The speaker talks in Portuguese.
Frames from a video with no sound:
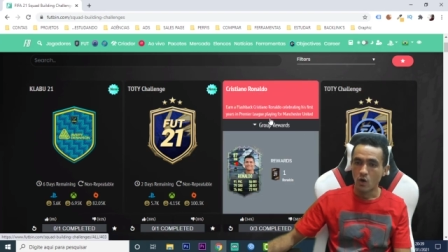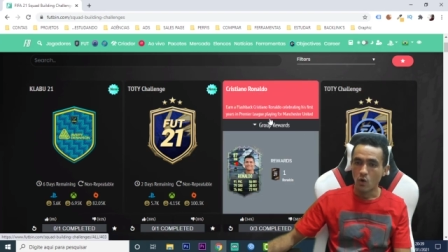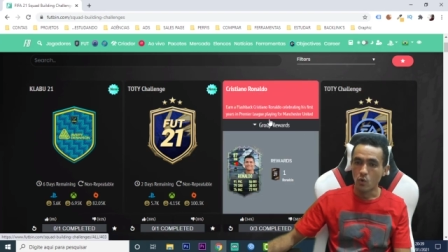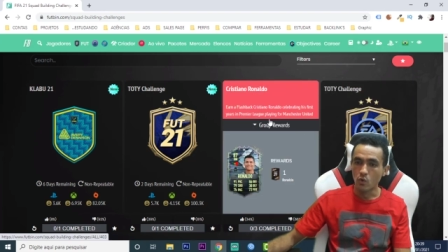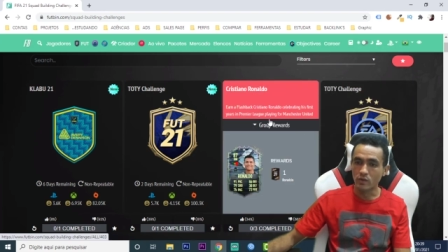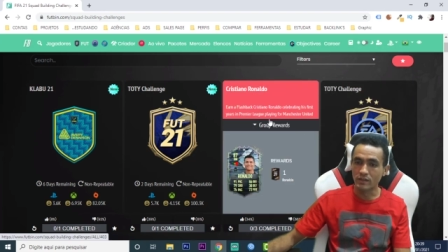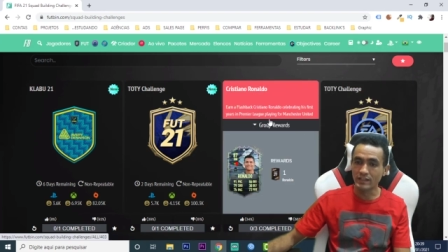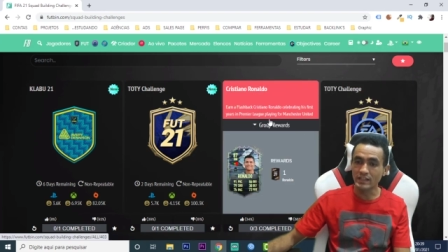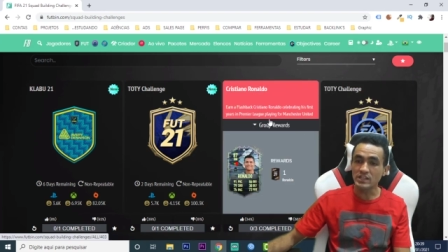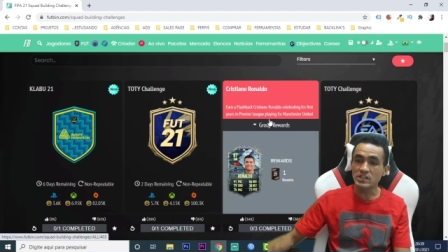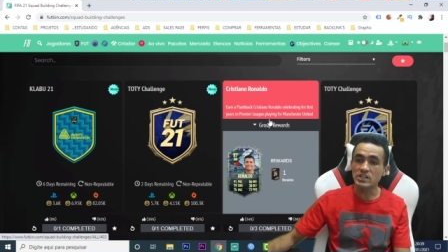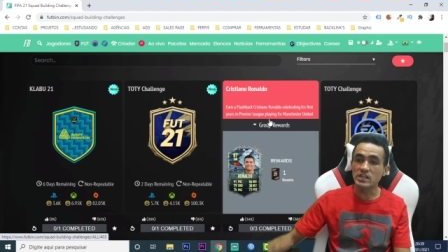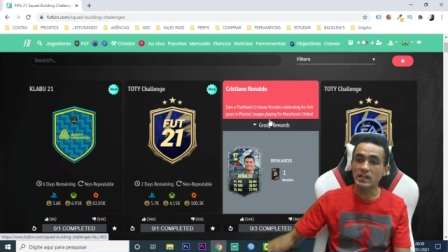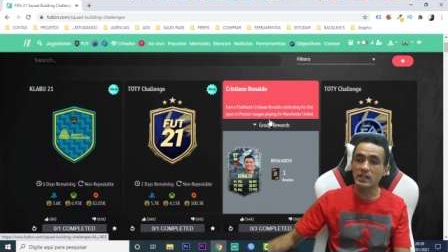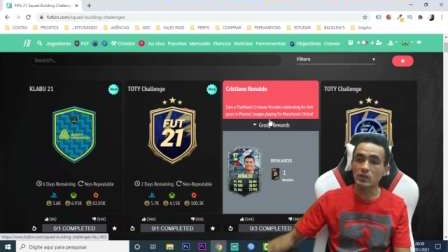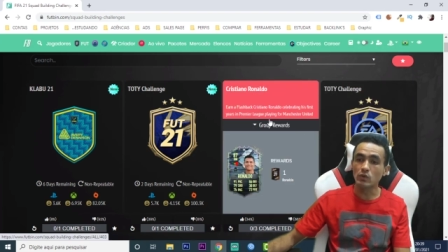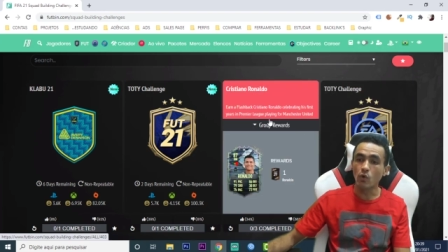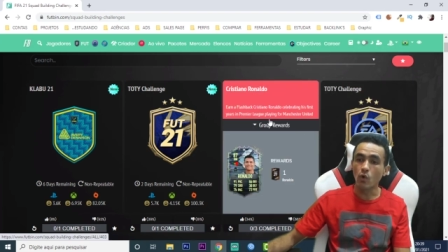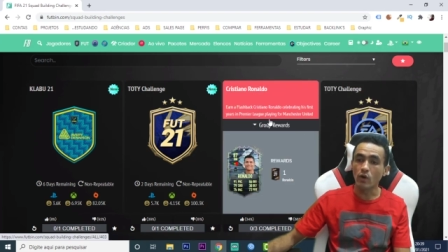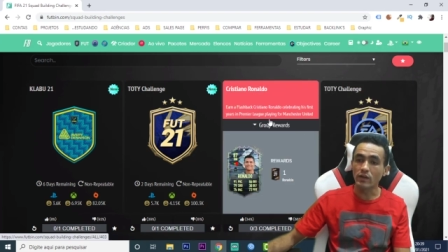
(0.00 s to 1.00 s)
O
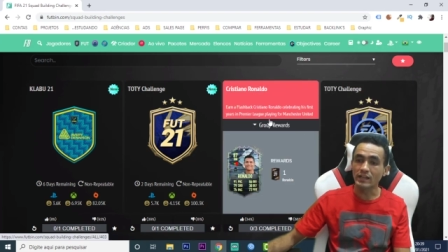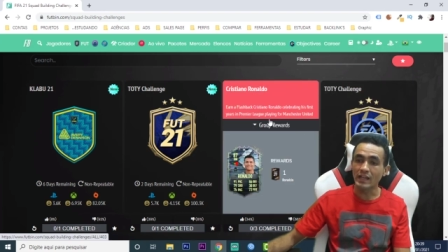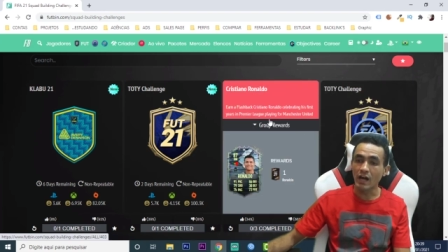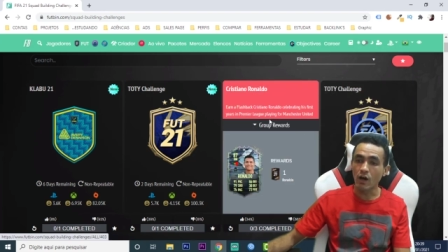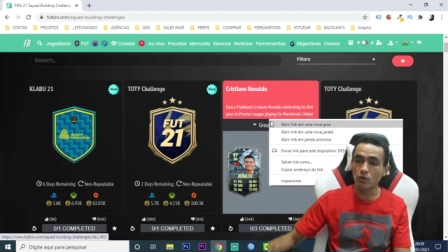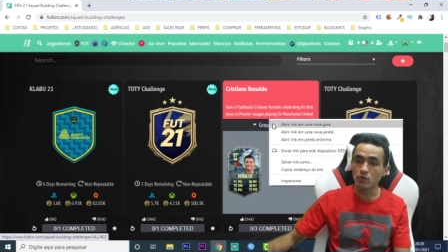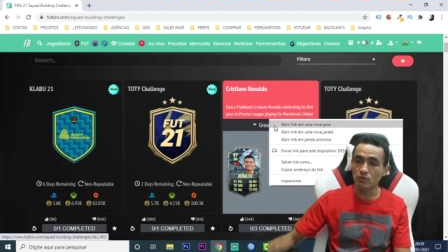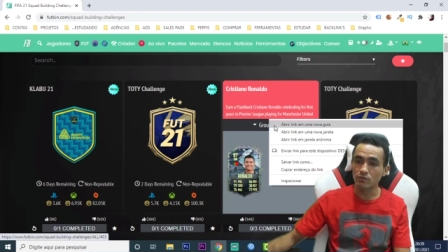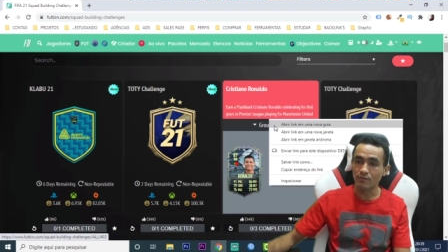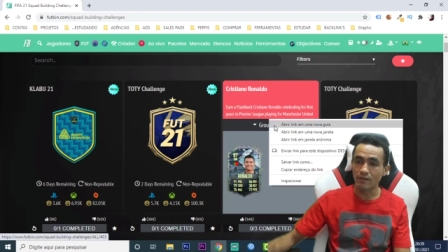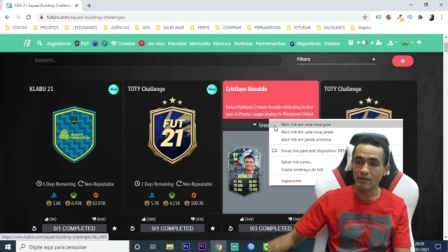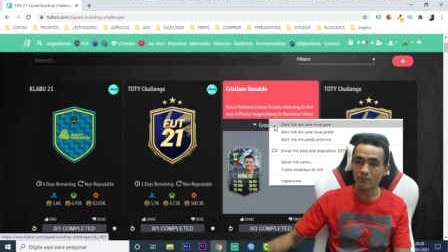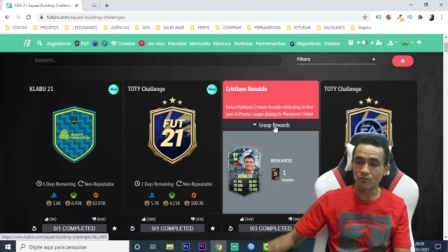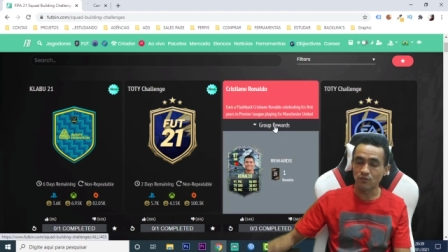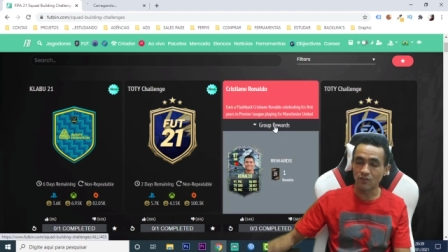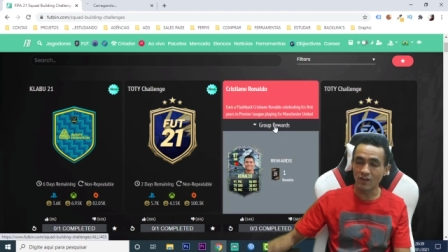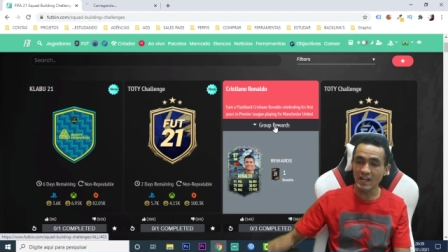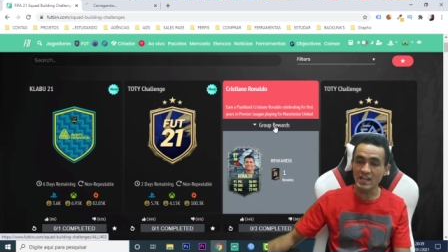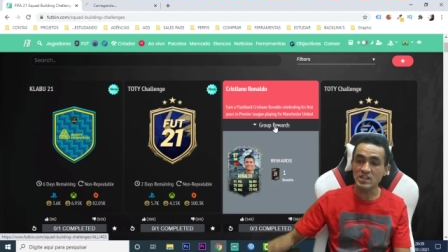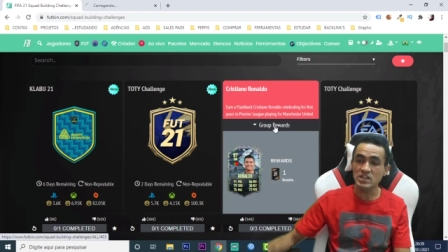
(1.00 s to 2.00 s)
Cristiano Ronaldo, velho.
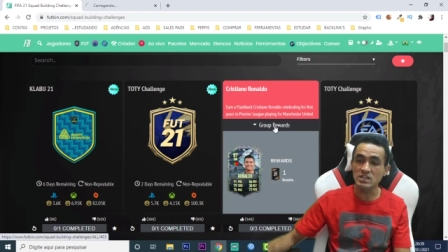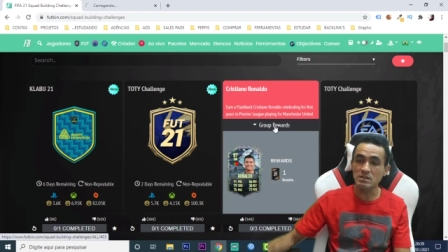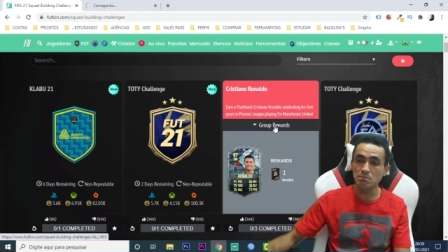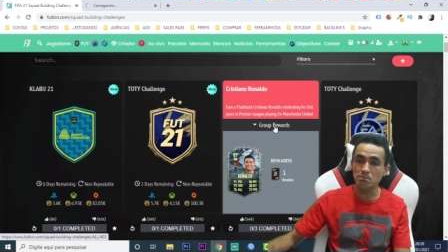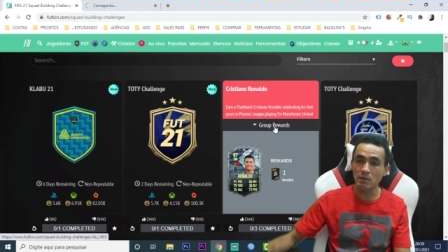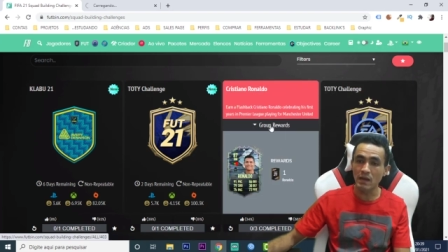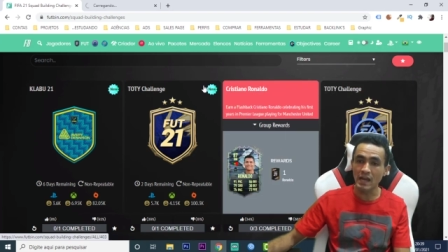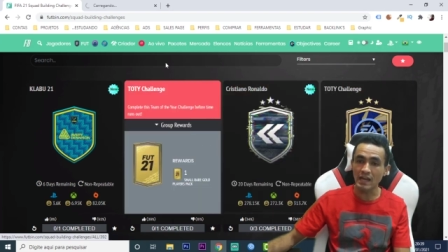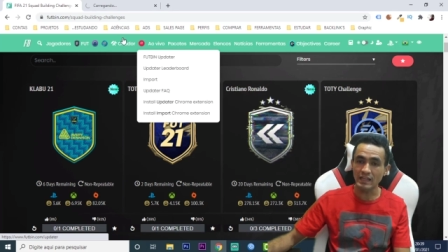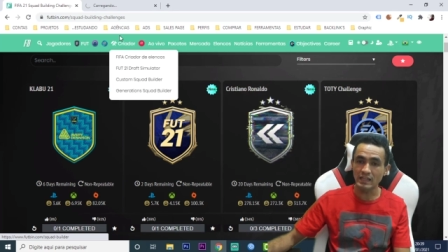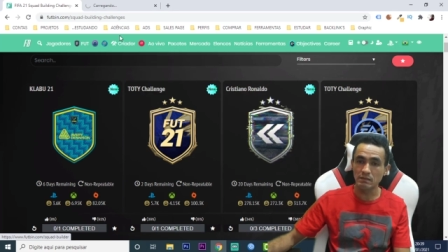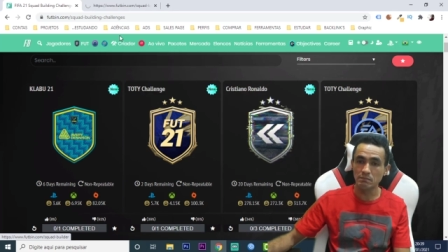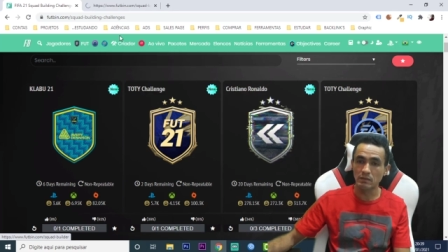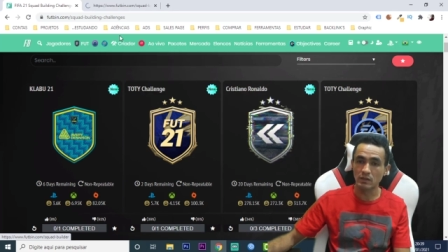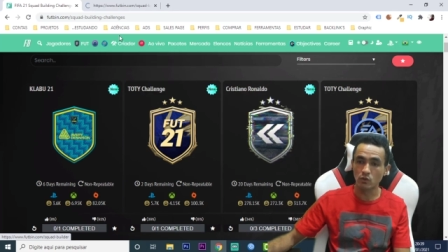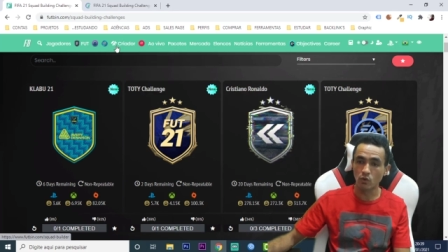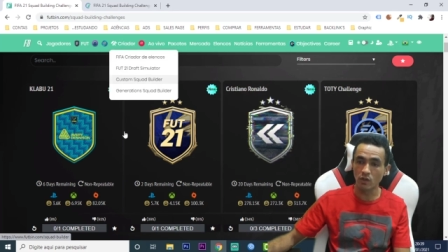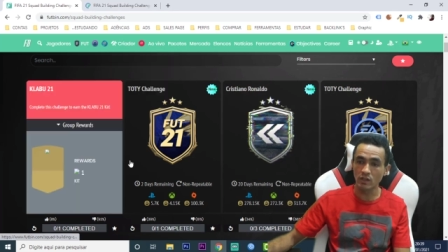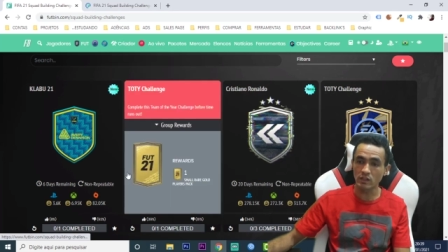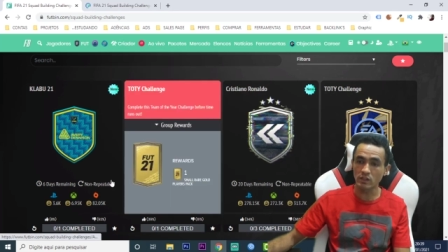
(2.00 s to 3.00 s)
Flashback,
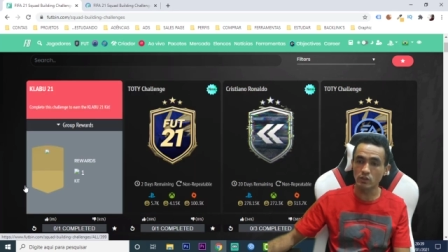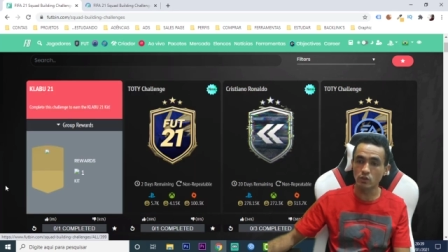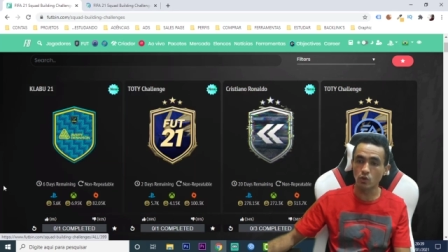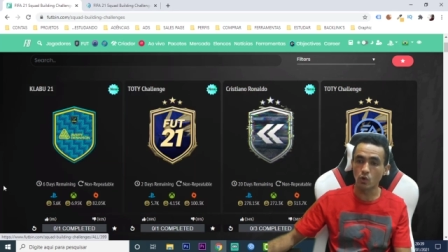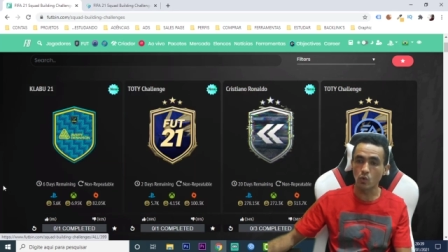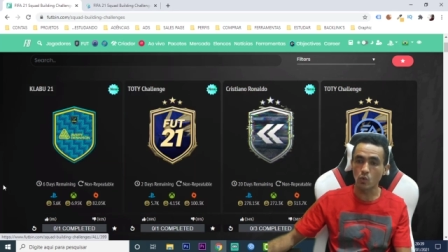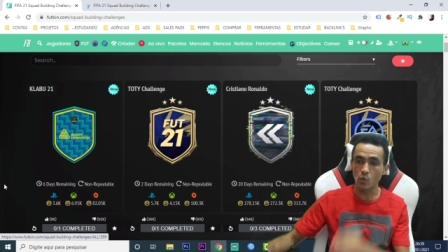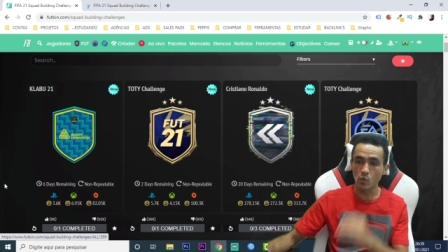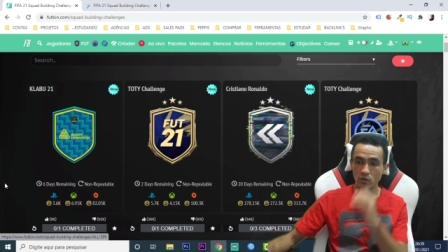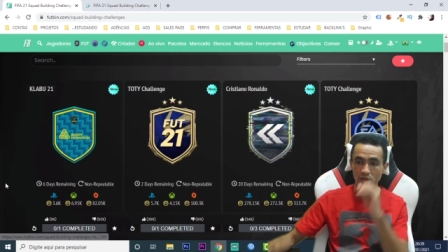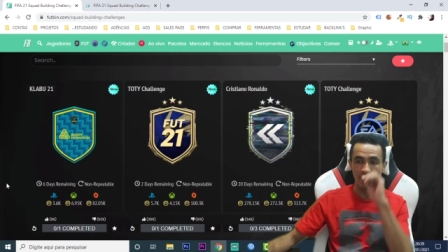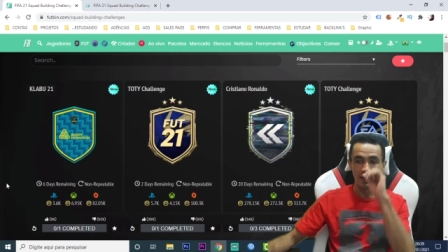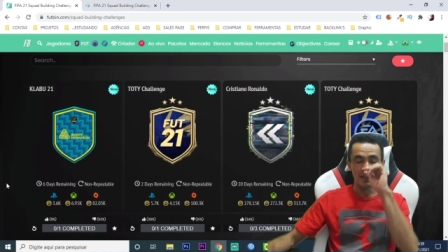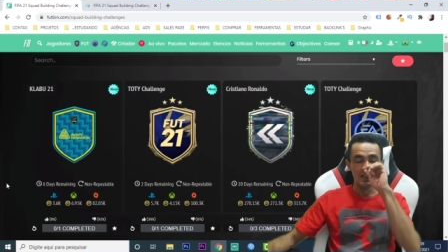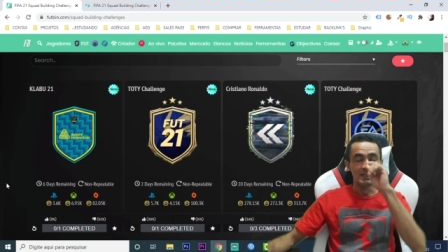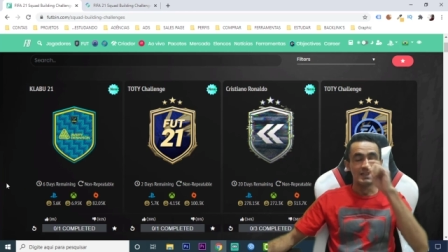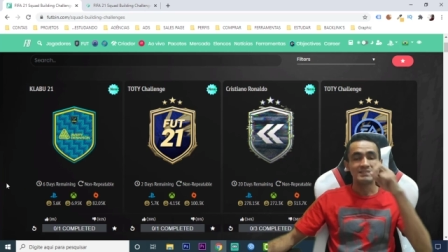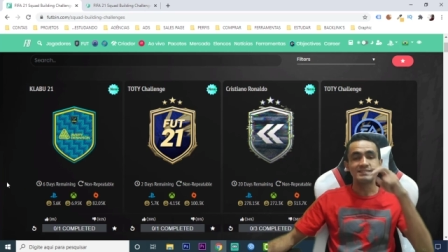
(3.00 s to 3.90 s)
mano. Olha que loucura.